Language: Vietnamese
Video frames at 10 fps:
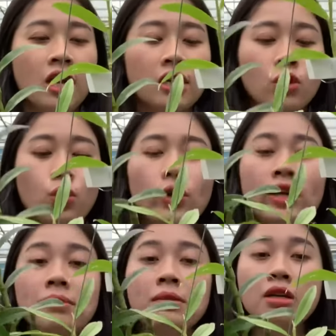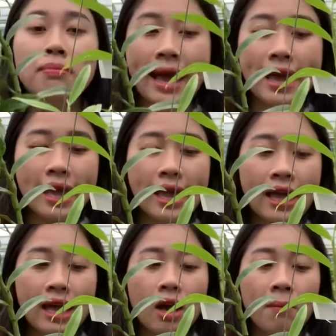Rồi Q mười ba
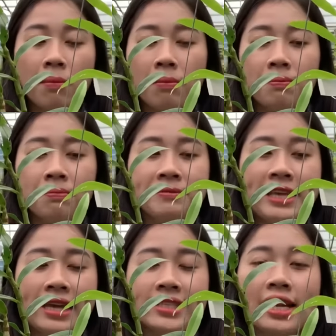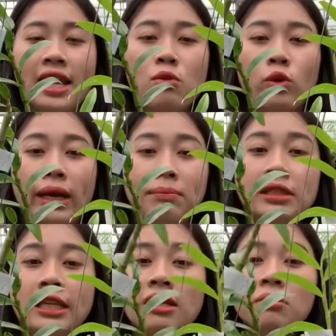uhm, giá sẽ là một trăm
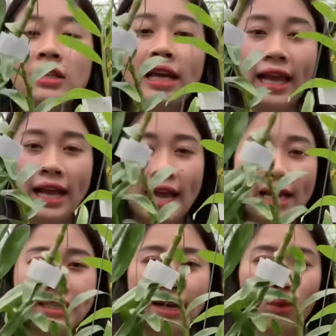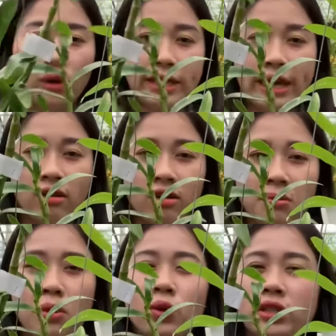chín mươi ngàn hai chậu cả nhà ơi.
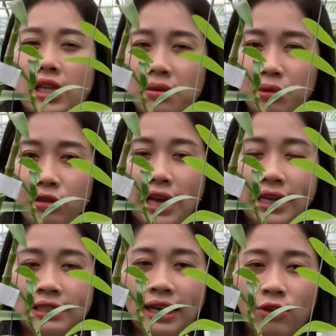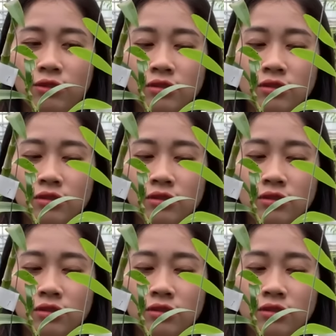Một trăm chín mươi hai chậu.